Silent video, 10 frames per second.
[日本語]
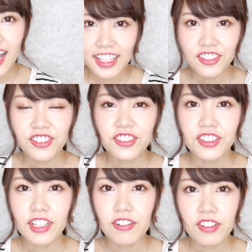い、ということ
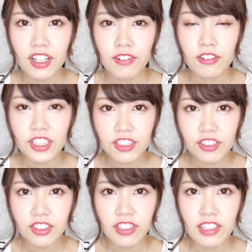で今回はお仕
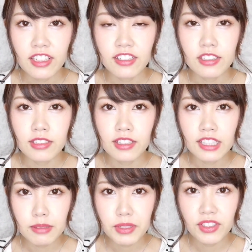事ではなく
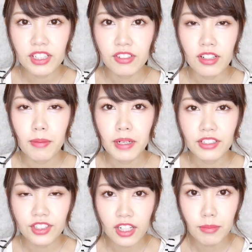休みの日のカバン
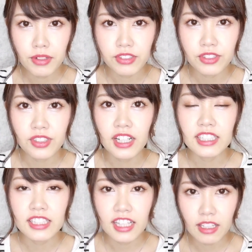の中身を紹介
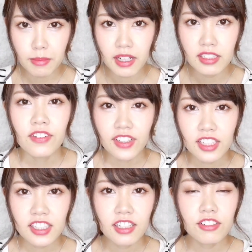していきます。
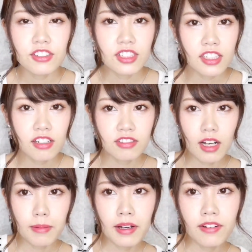私がよく使う
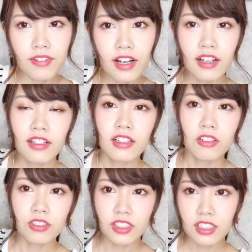カバンは
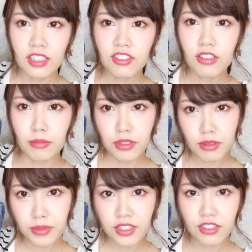こちらの
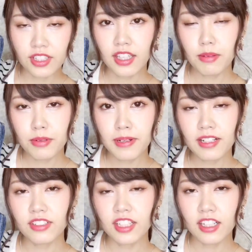ミュウミュウの
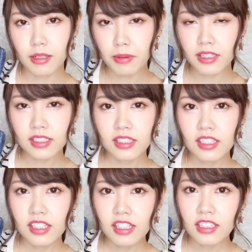デニムバッグになります。
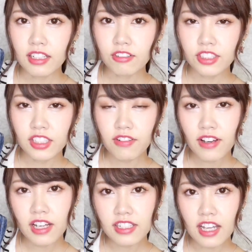でこちら
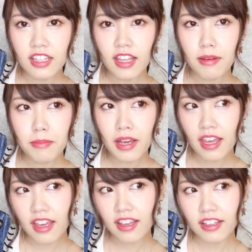は3年
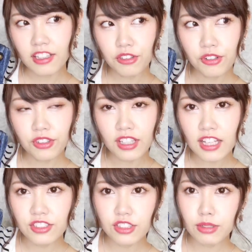前の
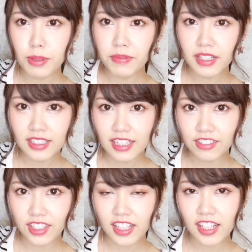誕生日
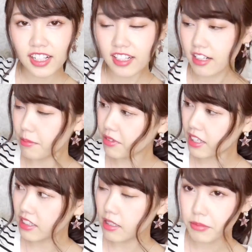プレゼントに彼からも
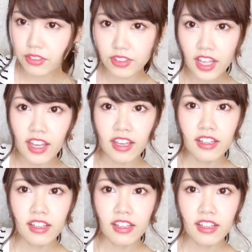らったもので